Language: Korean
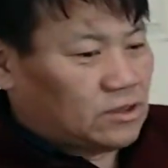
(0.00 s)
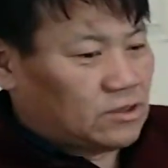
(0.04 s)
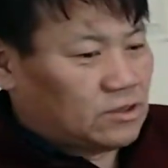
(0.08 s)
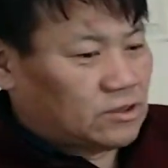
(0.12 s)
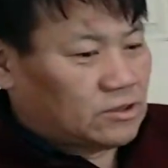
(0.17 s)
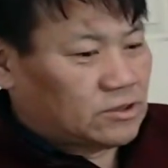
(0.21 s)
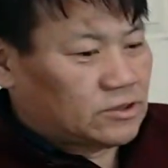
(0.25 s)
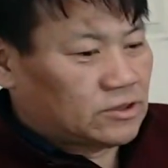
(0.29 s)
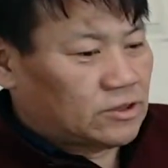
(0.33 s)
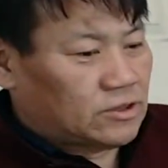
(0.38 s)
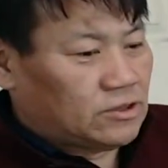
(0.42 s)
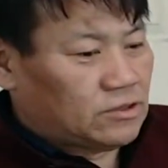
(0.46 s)

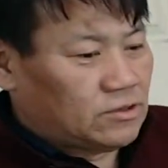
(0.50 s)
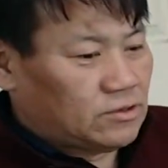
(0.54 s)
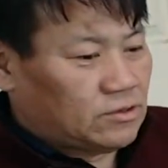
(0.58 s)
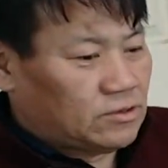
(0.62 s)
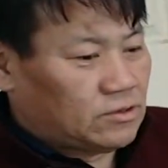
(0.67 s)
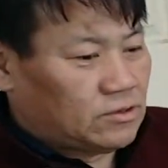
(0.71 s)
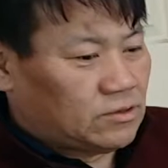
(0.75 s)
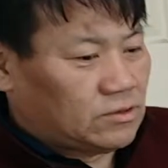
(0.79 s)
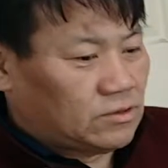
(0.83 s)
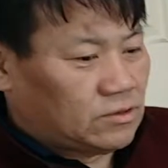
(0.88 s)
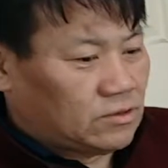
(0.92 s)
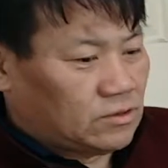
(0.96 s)
그쵸?
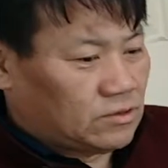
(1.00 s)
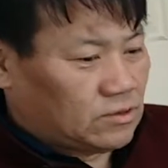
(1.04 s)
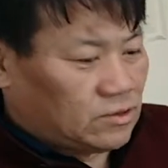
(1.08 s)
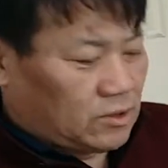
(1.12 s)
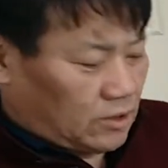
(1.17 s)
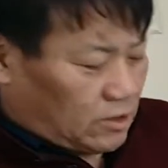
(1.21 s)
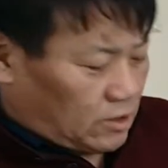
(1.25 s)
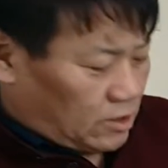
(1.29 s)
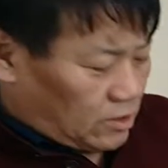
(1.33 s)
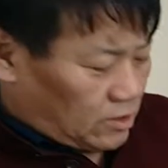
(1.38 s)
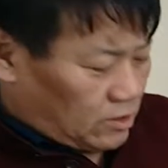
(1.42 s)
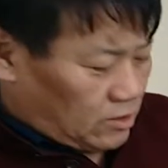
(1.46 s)

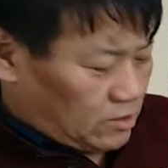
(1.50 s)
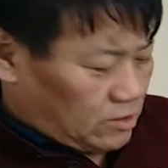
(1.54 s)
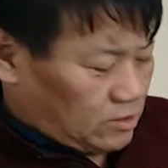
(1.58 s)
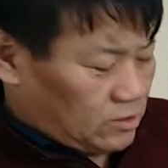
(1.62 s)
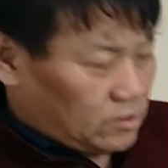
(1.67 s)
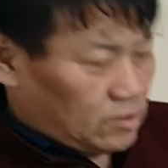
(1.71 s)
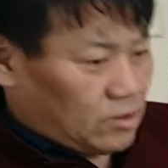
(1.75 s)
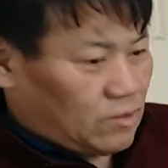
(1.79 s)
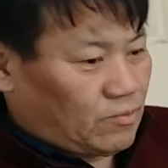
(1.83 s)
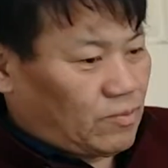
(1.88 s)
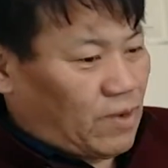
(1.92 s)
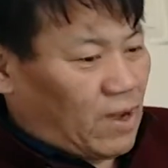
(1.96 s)
네.
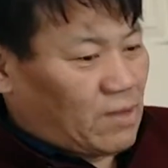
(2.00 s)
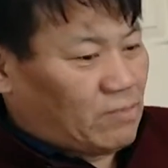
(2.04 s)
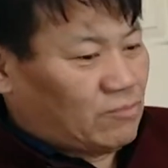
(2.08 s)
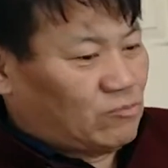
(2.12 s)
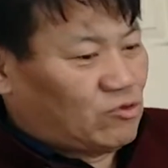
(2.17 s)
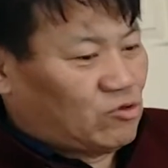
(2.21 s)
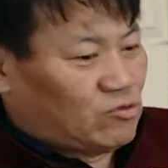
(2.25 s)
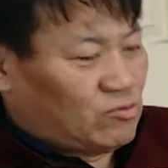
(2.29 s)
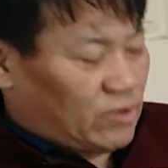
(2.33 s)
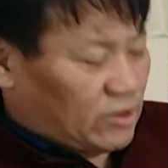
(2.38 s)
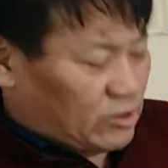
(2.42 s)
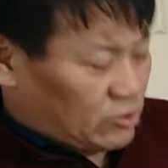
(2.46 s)

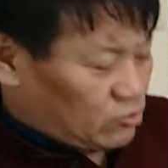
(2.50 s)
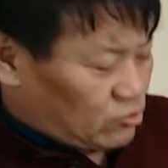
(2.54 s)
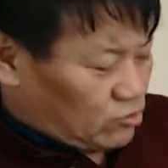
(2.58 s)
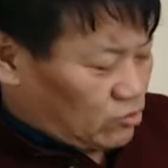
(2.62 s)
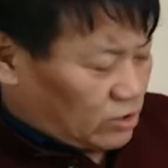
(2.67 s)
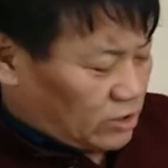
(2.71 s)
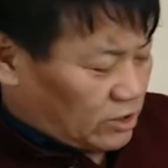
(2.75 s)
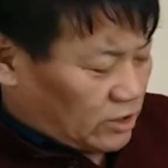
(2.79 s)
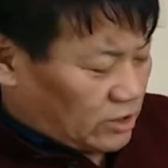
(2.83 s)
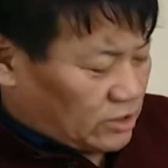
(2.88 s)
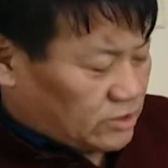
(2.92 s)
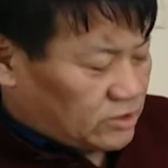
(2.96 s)
반불만 들어오게
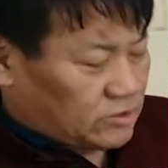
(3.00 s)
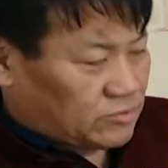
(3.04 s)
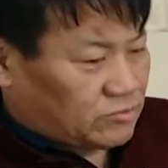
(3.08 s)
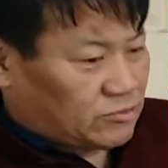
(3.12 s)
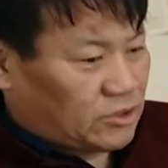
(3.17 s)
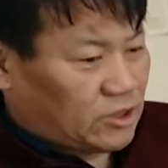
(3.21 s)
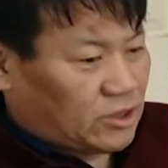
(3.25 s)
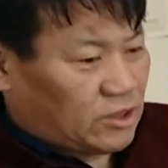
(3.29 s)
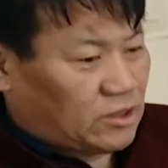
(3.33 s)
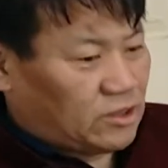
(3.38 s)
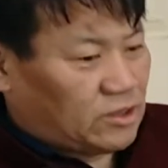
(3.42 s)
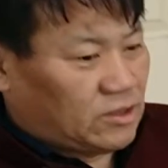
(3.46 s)
되어 있습니다.
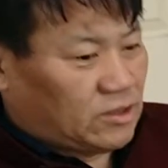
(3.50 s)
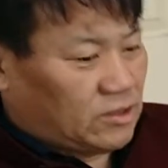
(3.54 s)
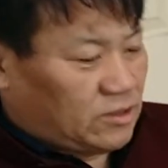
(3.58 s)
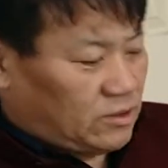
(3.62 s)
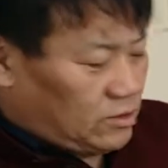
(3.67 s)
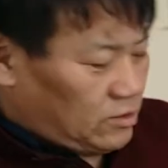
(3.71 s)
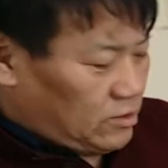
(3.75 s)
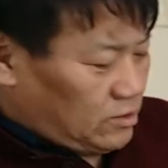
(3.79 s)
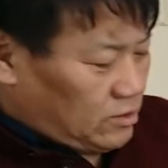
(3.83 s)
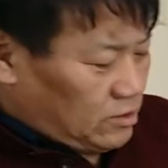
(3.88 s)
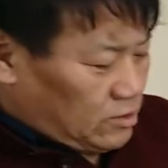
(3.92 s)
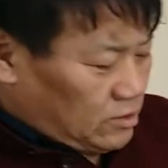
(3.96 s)

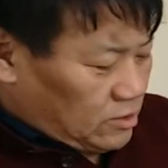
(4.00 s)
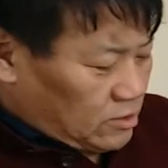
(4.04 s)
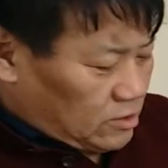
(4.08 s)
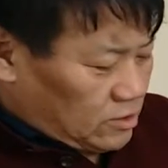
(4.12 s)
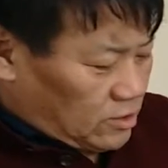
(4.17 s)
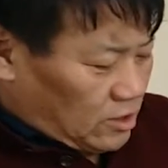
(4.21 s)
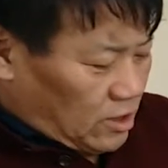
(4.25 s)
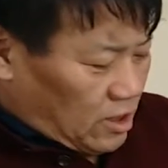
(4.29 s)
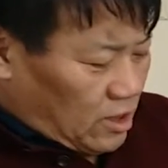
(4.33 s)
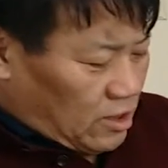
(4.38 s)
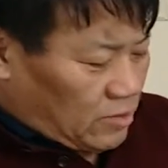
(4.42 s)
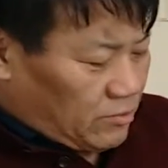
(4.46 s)
그
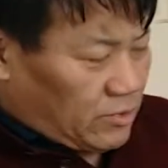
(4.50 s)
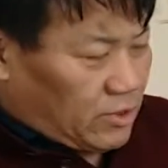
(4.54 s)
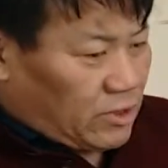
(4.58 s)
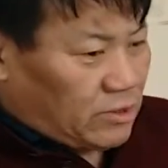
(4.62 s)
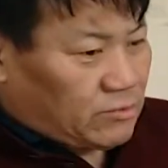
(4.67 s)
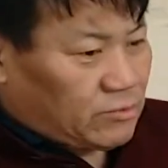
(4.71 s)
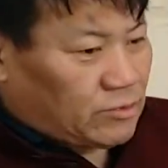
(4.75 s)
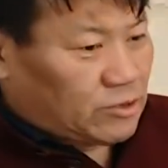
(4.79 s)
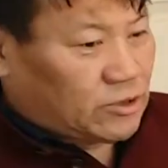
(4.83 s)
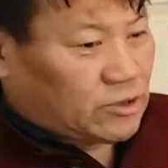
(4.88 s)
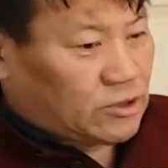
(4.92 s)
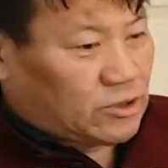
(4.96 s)
다음에
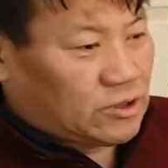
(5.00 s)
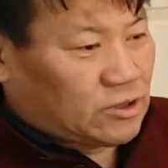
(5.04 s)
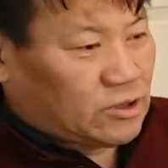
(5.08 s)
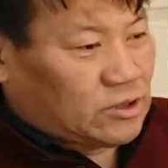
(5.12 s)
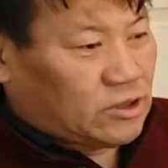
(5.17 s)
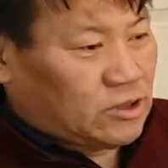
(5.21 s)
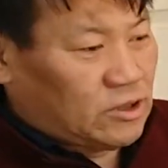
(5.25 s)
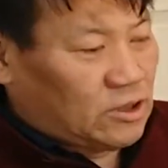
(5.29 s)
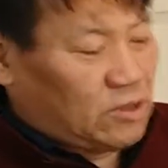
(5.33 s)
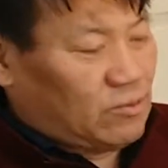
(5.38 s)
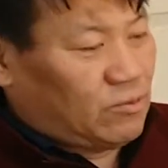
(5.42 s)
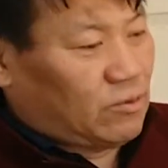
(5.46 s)

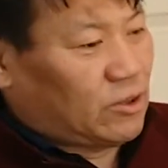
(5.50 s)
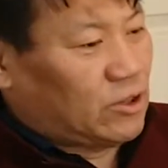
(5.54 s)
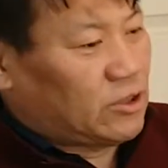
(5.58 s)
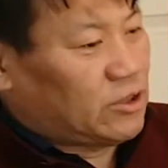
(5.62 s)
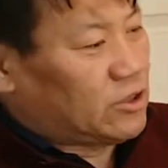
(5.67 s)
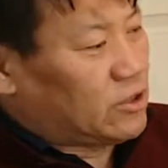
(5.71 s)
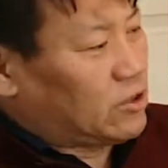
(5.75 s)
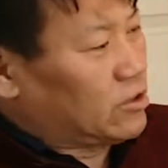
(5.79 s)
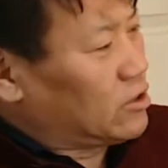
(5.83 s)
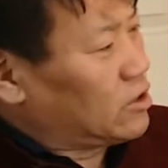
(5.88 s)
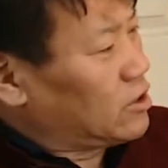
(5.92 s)
1번이죠.